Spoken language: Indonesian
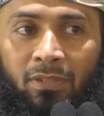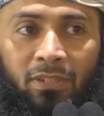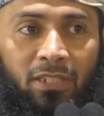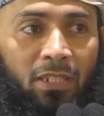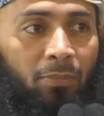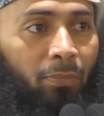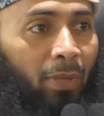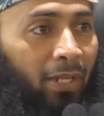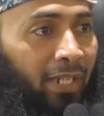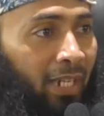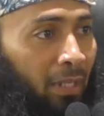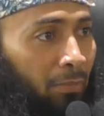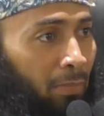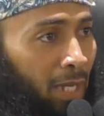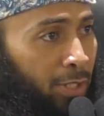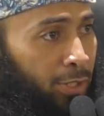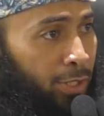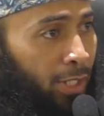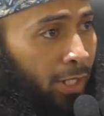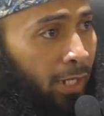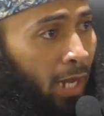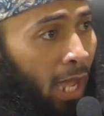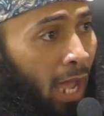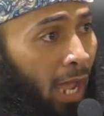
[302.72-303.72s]
Di padang
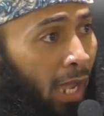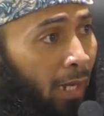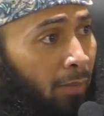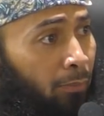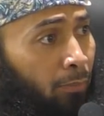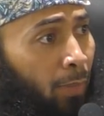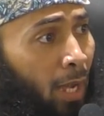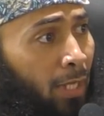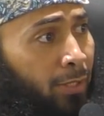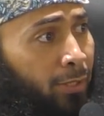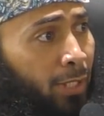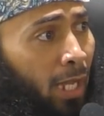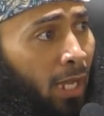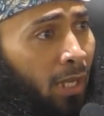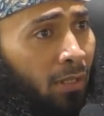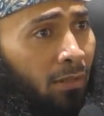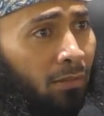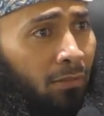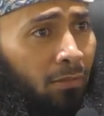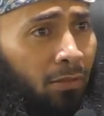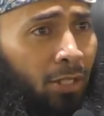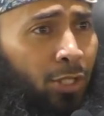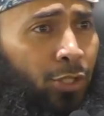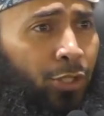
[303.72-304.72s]
mahsyar akan banyak
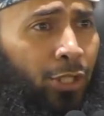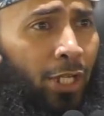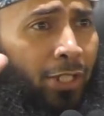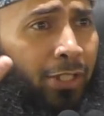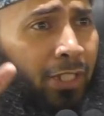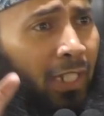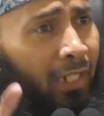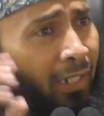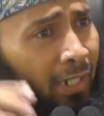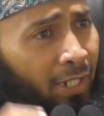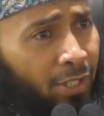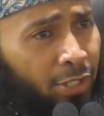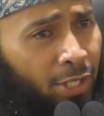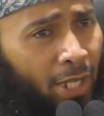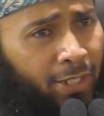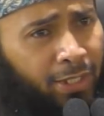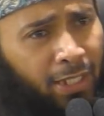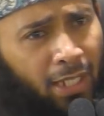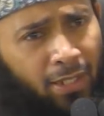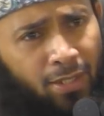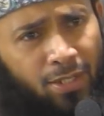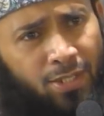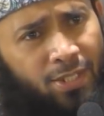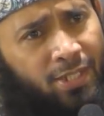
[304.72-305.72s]

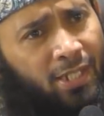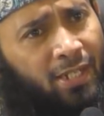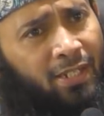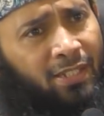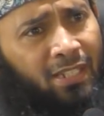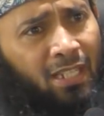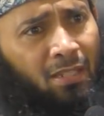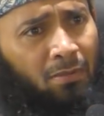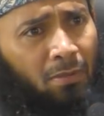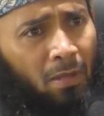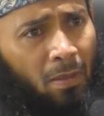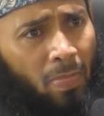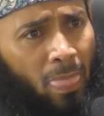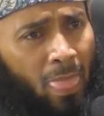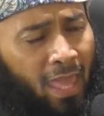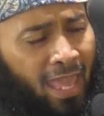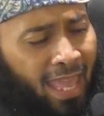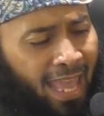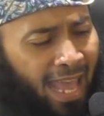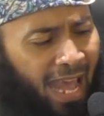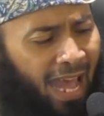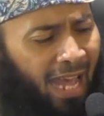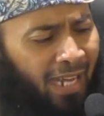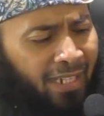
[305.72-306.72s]
kejadian-kejadian di sana jawab.
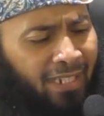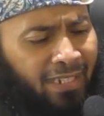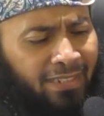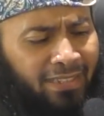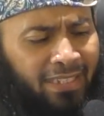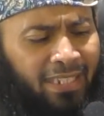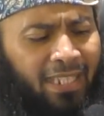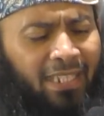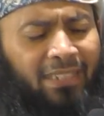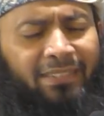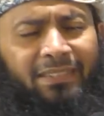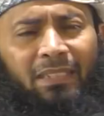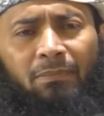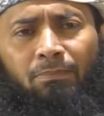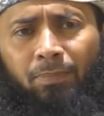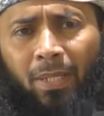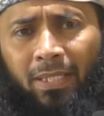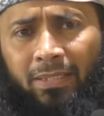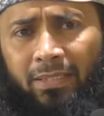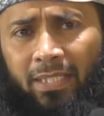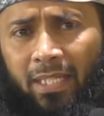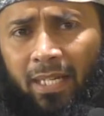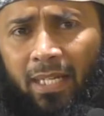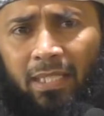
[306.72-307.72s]
Ada tiga
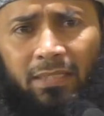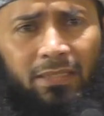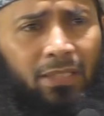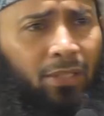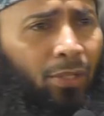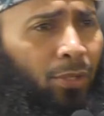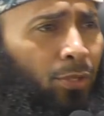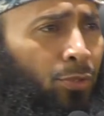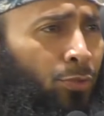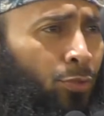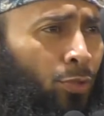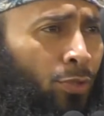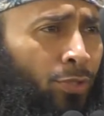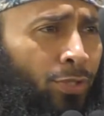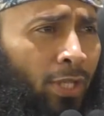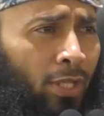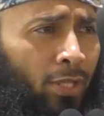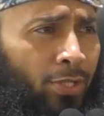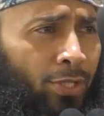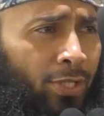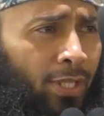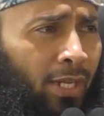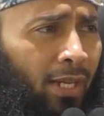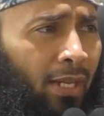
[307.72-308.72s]
tempat yang kata Rasul
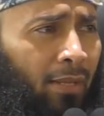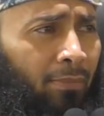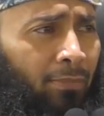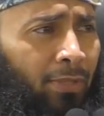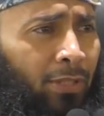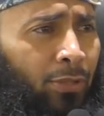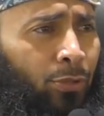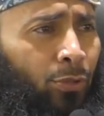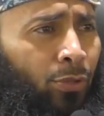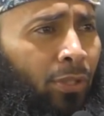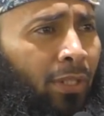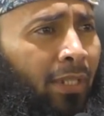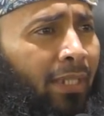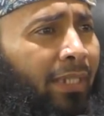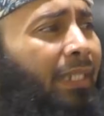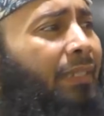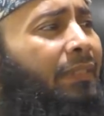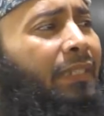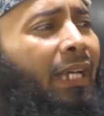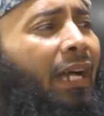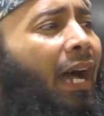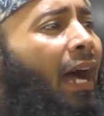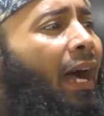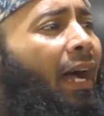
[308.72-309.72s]
SAW itu
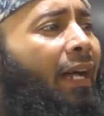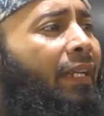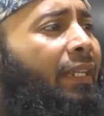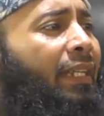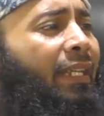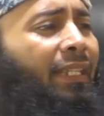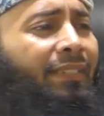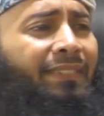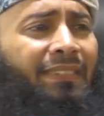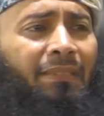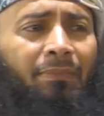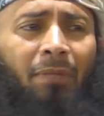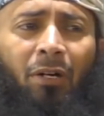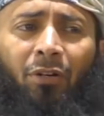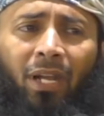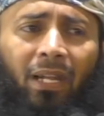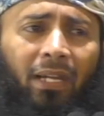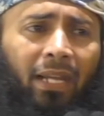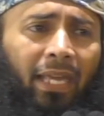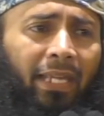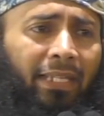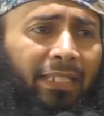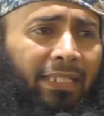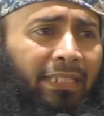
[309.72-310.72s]
kita nggak akan ingat sama orang
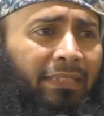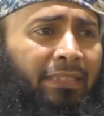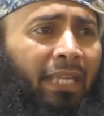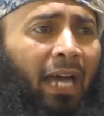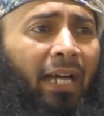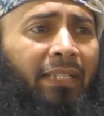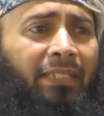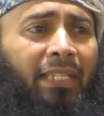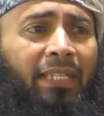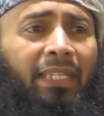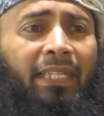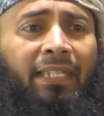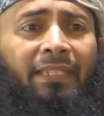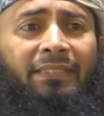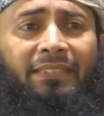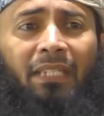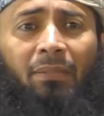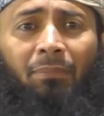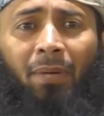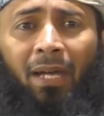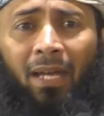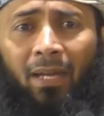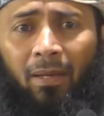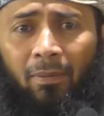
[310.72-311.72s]
lain. Kita hanya ingat
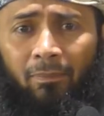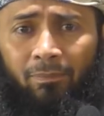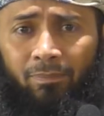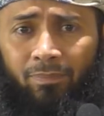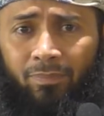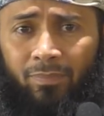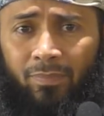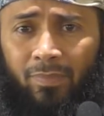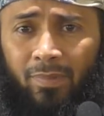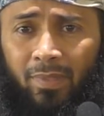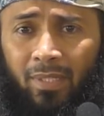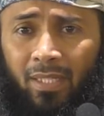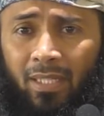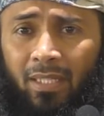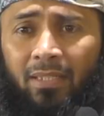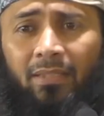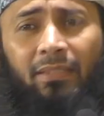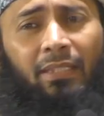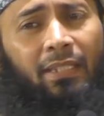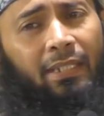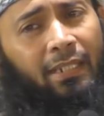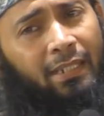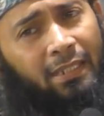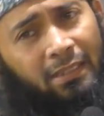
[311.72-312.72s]
sama
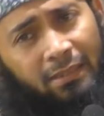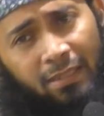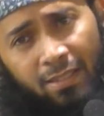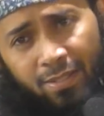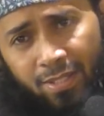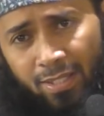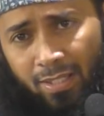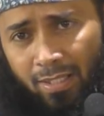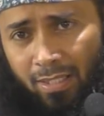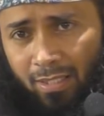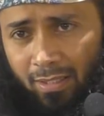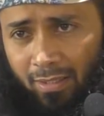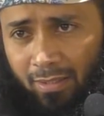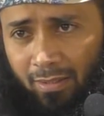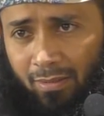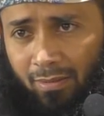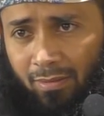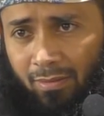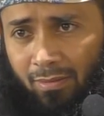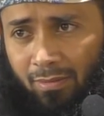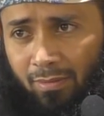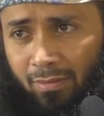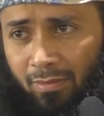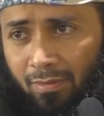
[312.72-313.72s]
diri kita sendiri.
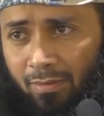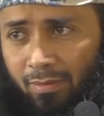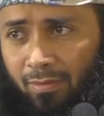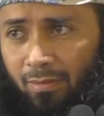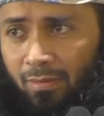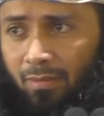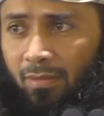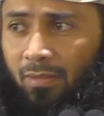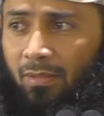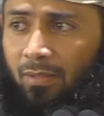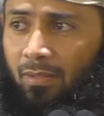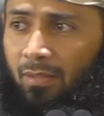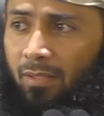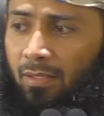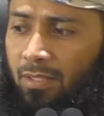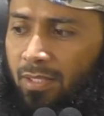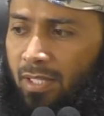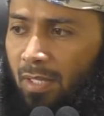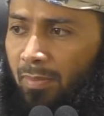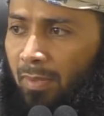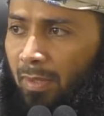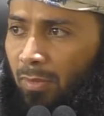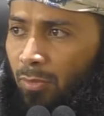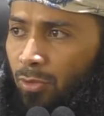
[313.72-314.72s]

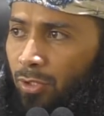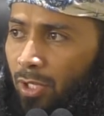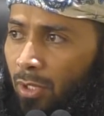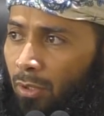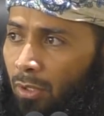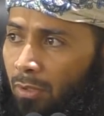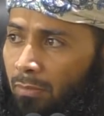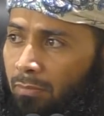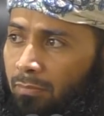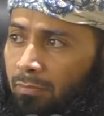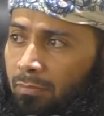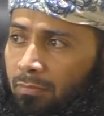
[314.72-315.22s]
Siapa yang mau jawab?